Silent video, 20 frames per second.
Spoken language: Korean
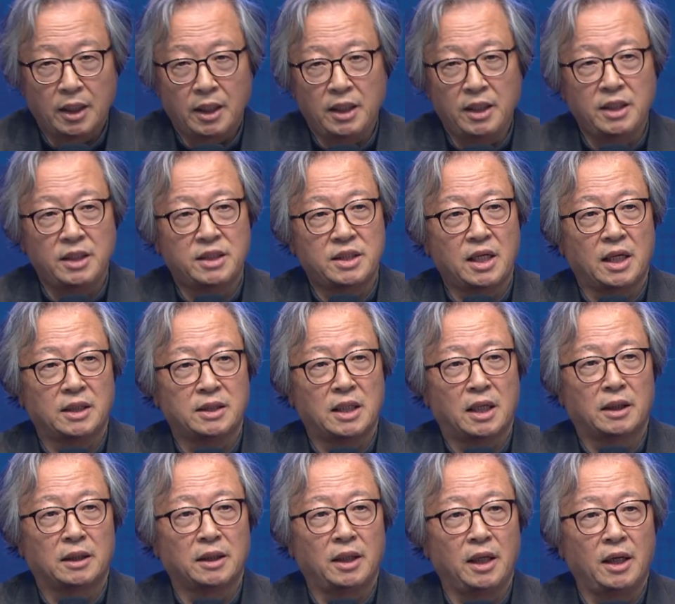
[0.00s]
2차
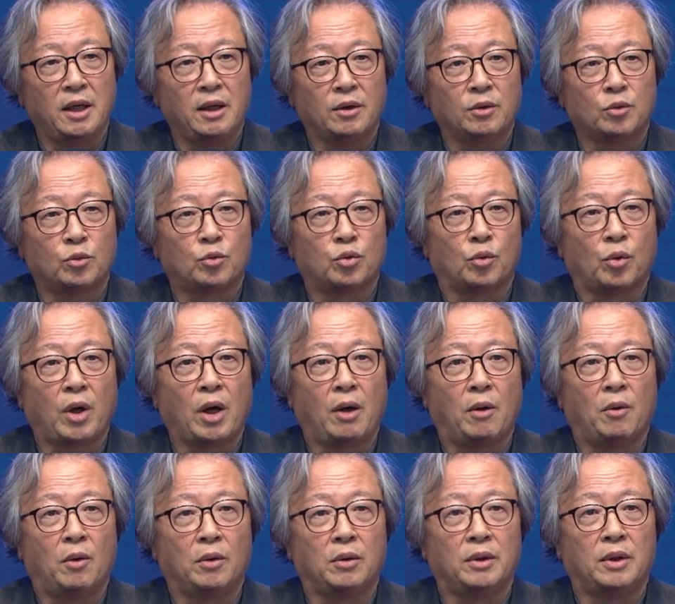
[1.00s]
장의
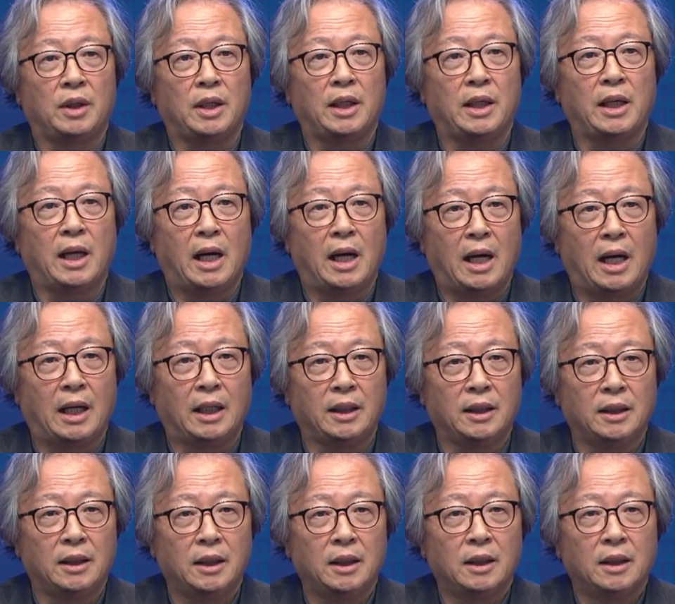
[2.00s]
두개골들이
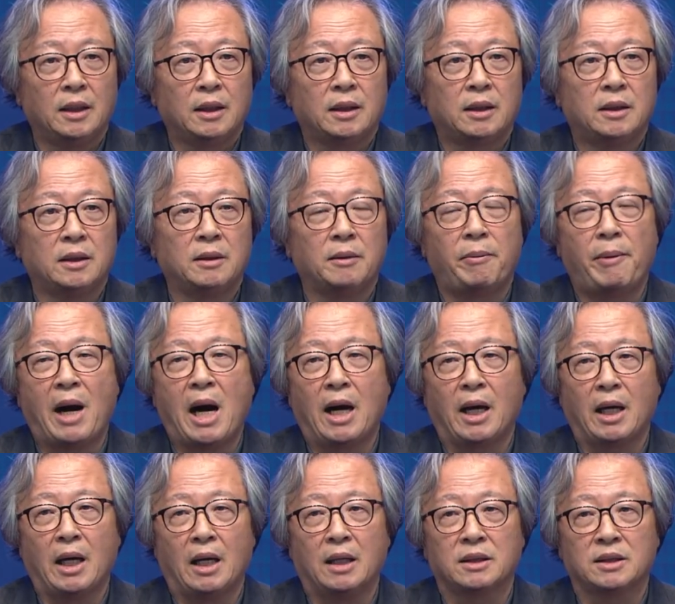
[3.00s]
향한 그
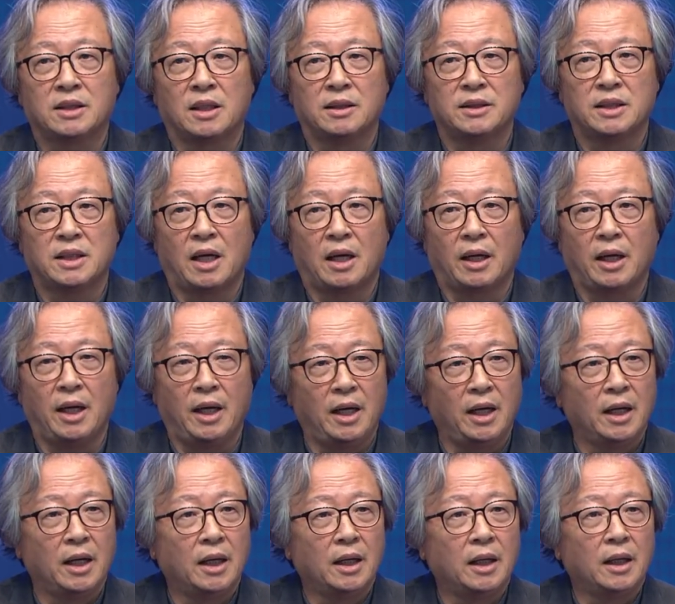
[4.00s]

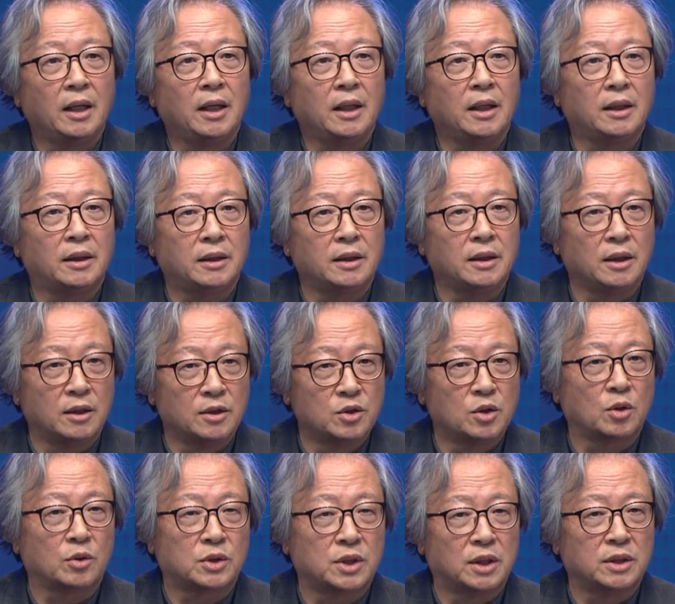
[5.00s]
방향선상에
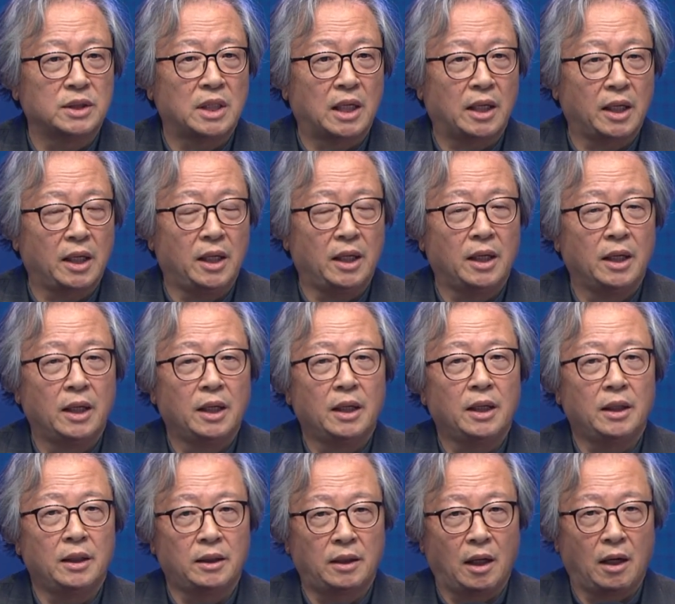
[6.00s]
연속선상에
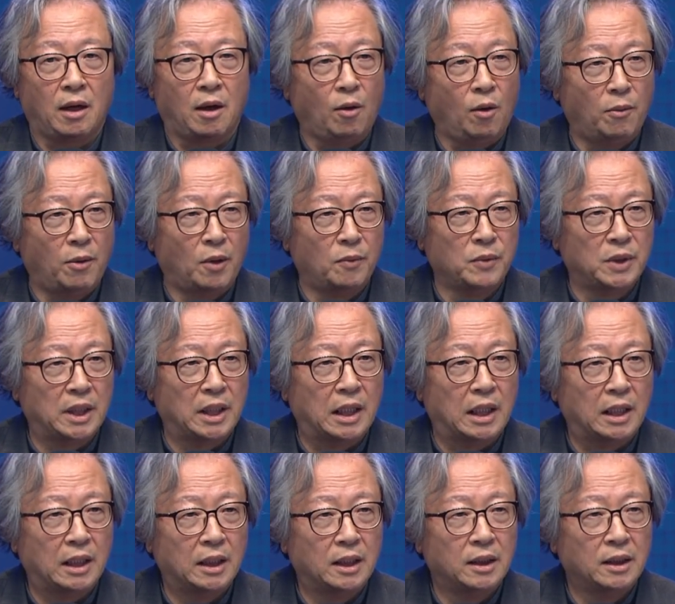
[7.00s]
있다고
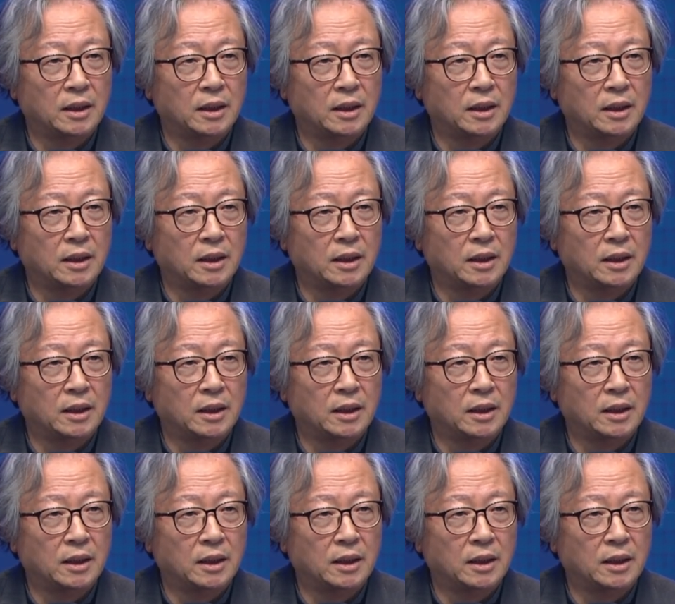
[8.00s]
봅니다.